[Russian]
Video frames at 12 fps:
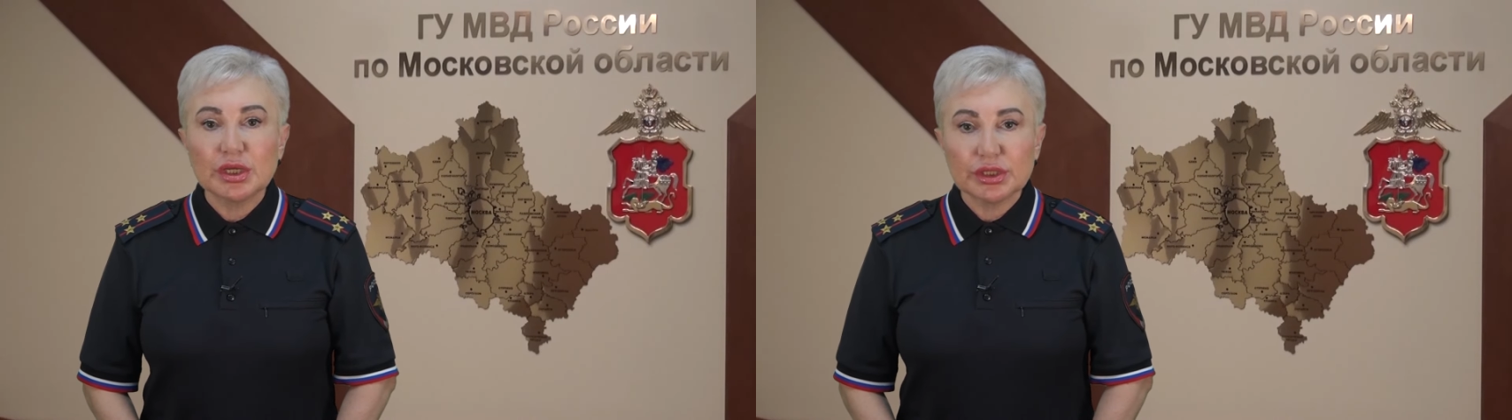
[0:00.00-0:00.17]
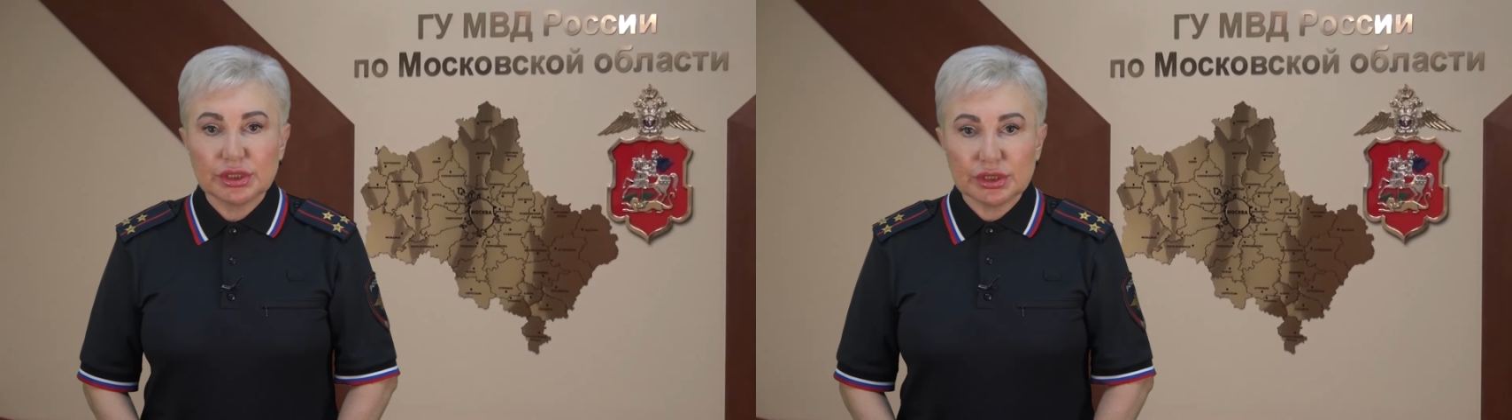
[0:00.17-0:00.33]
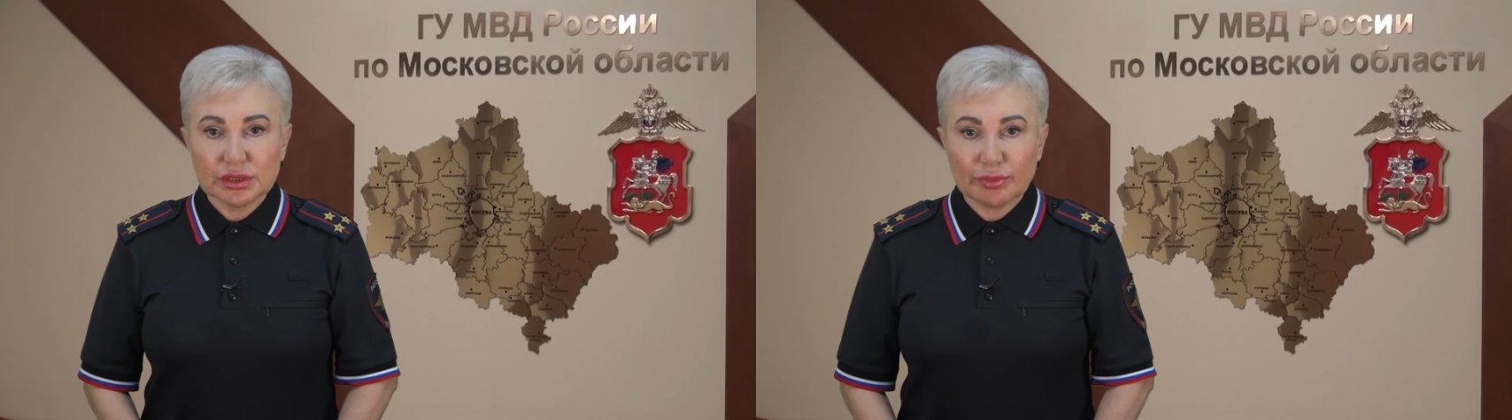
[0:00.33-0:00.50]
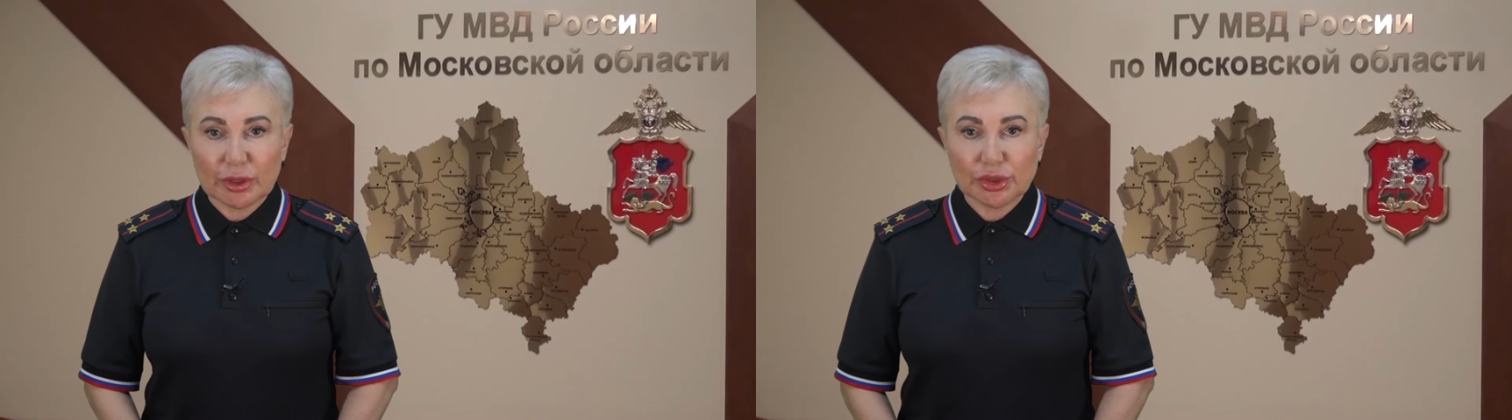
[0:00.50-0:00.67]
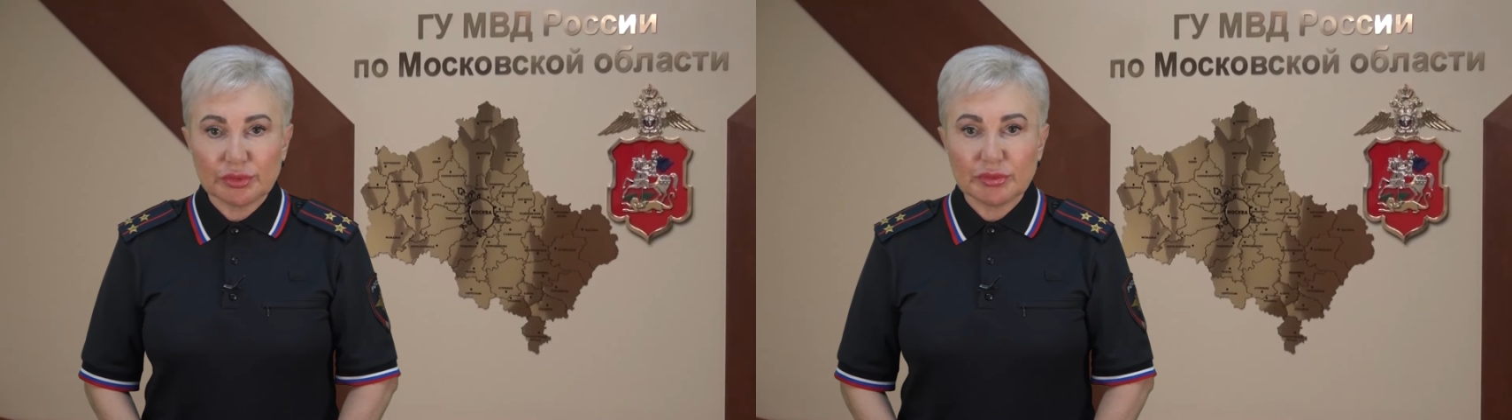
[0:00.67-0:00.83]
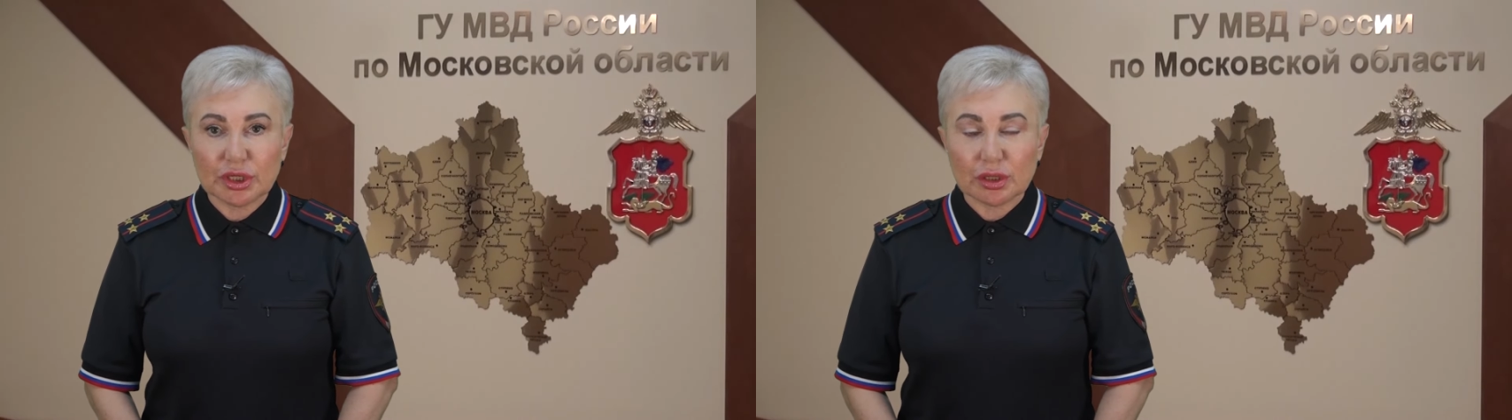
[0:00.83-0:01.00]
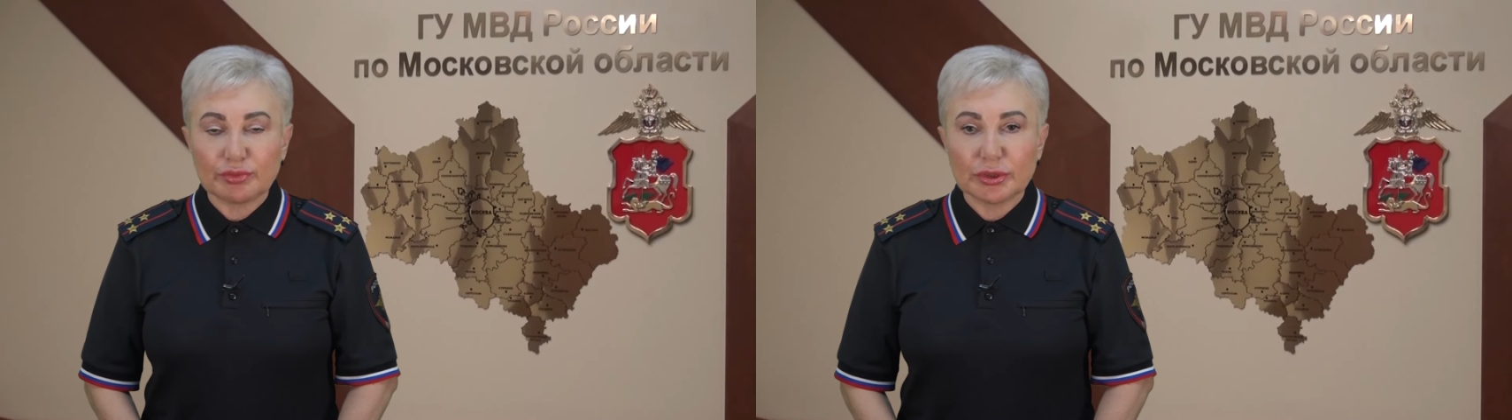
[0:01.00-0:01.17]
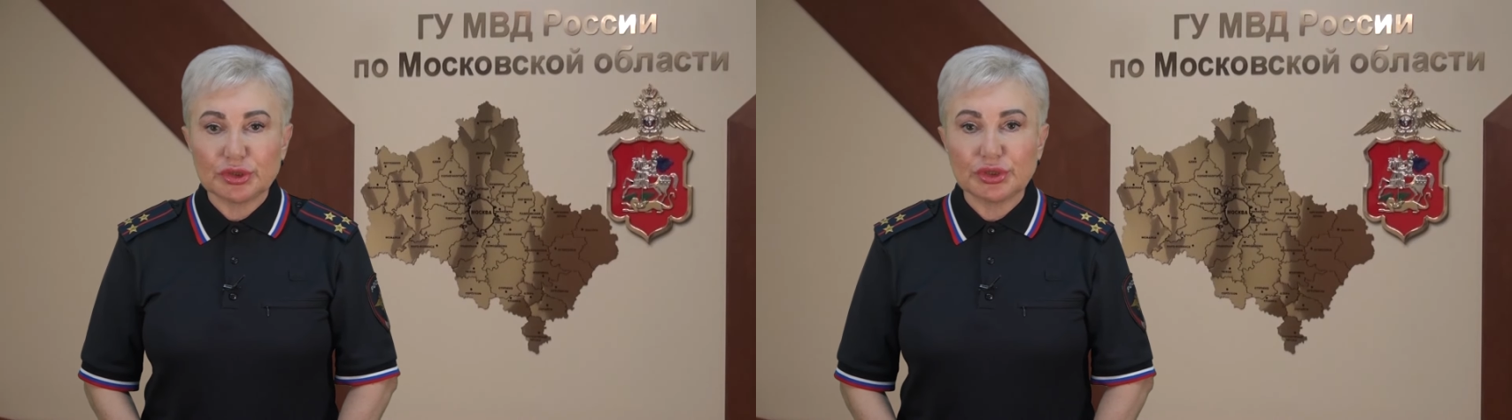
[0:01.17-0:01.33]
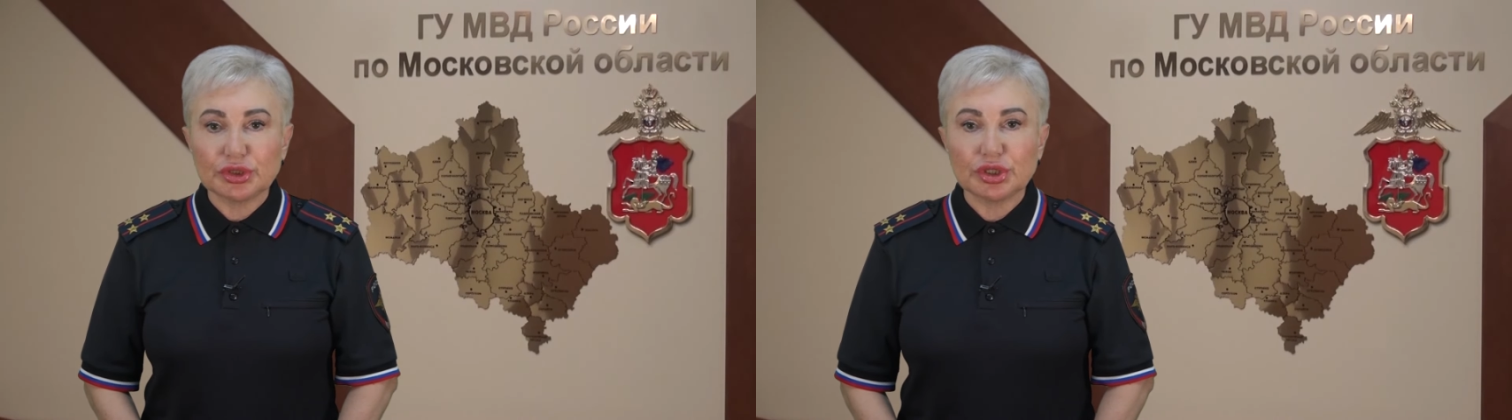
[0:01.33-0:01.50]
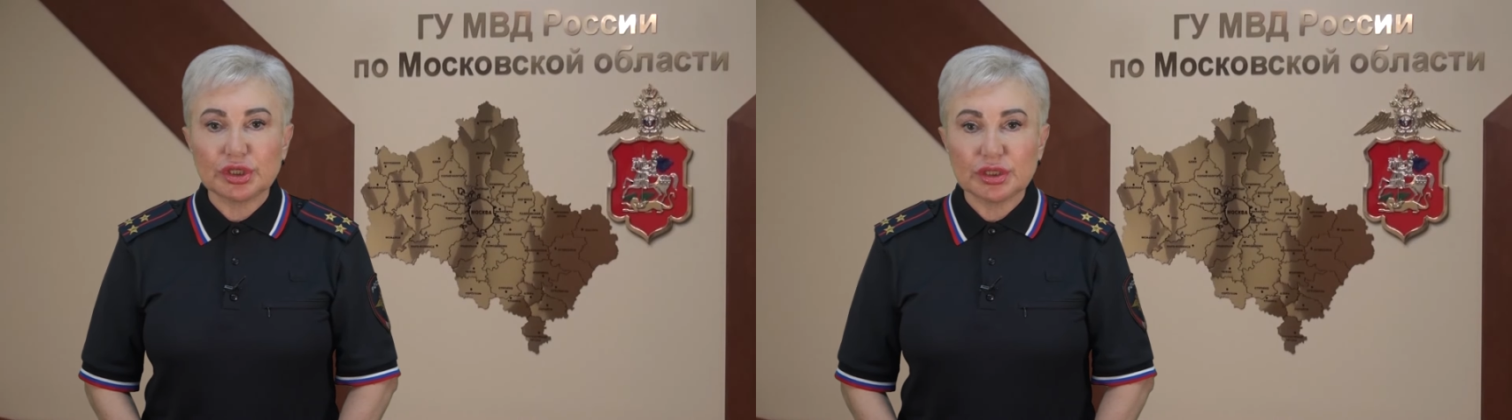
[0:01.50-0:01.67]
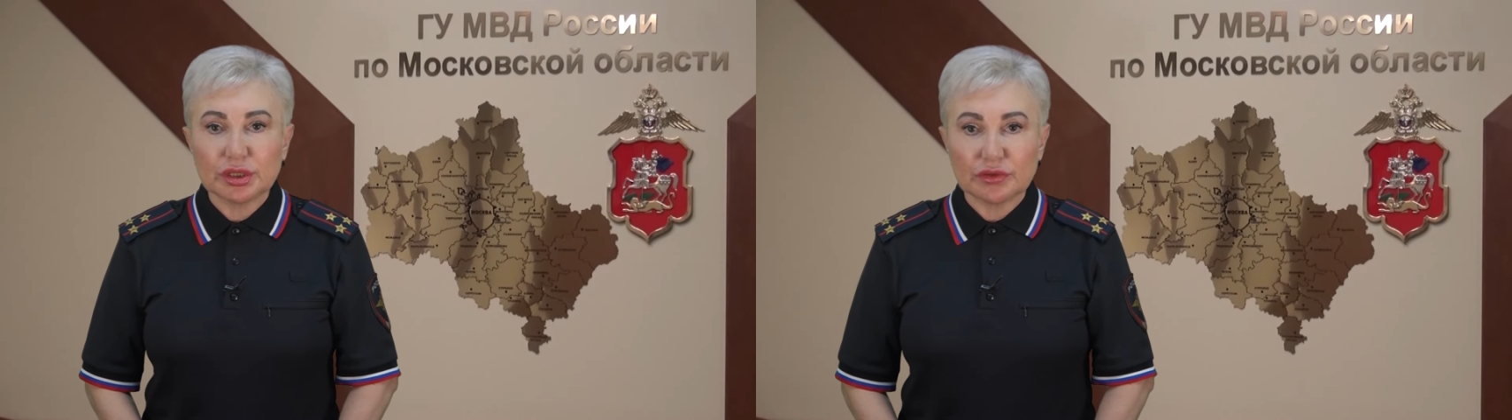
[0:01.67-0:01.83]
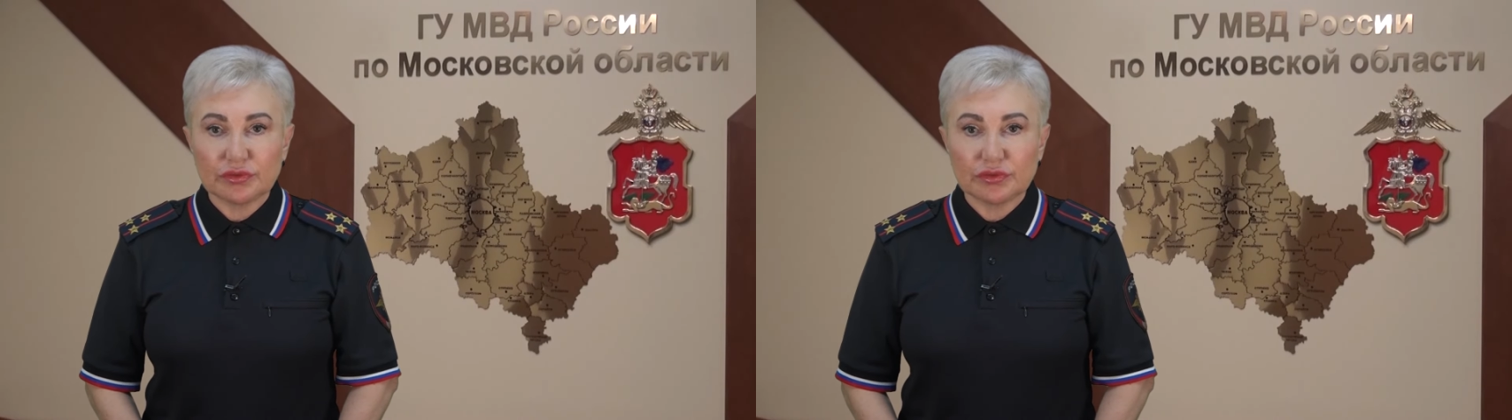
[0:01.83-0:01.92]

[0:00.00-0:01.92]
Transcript: и избраны меры пресечения